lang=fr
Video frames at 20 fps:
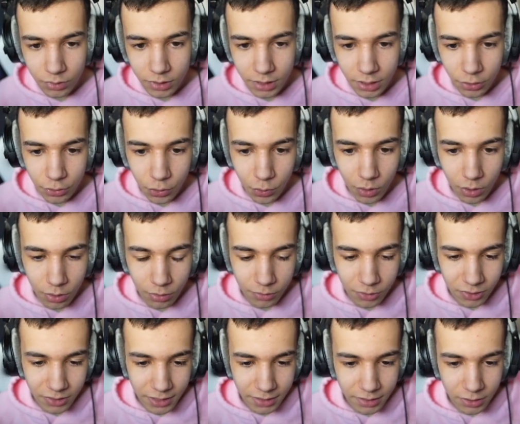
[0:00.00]
ça, je crois qu'en
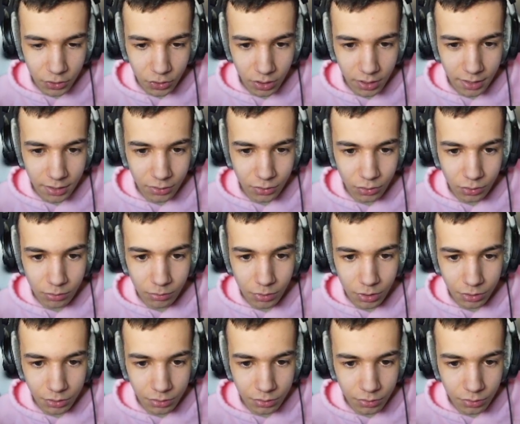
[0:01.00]
français, c'est genre la zone
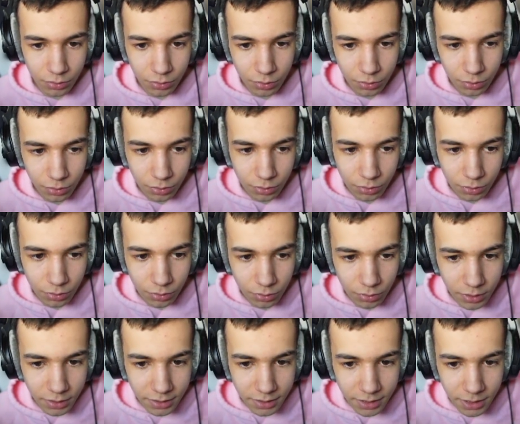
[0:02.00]
morte de
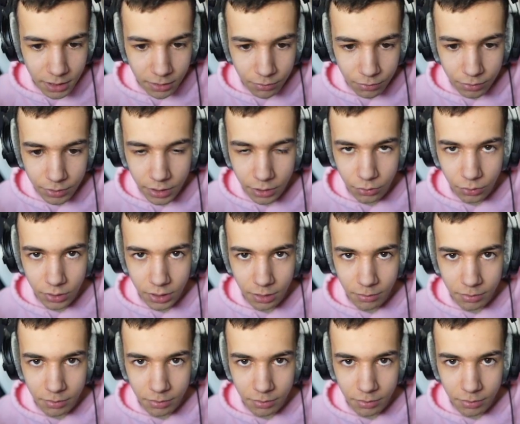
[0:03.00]
l'esquive ou quelque chose comme